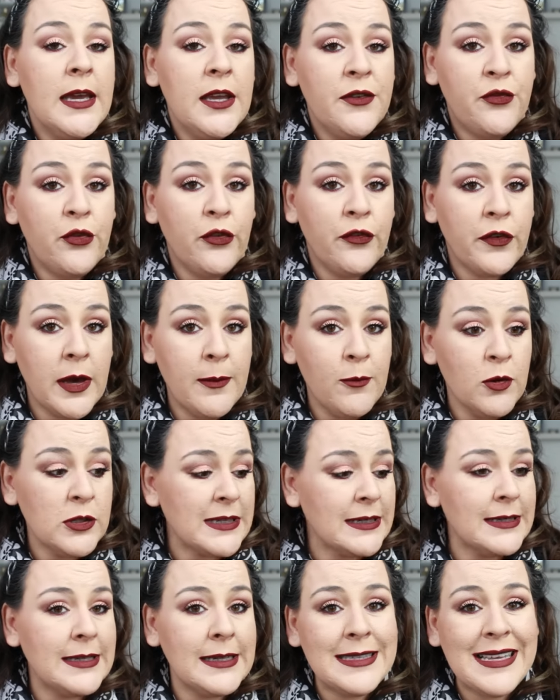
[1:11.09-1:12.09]
Il faut vraiment
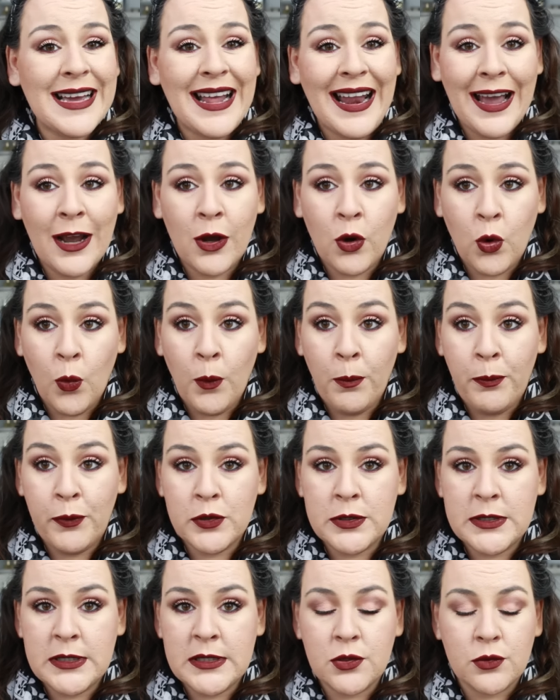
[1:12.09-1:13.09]
s'intéresser à la
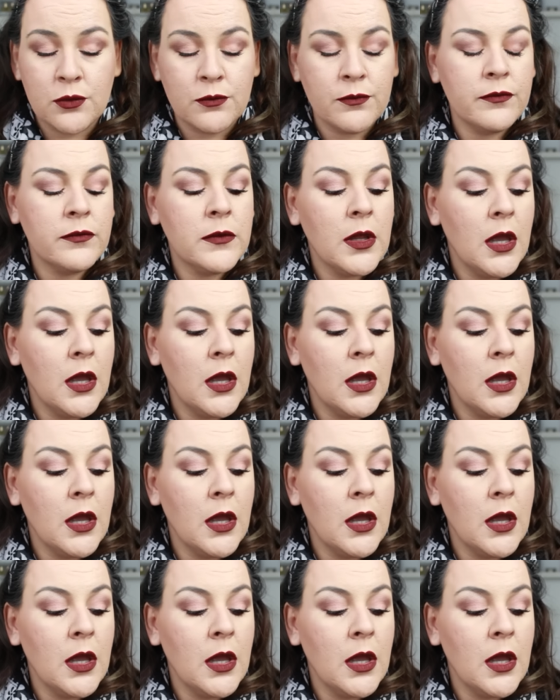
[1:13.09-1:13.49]
composition.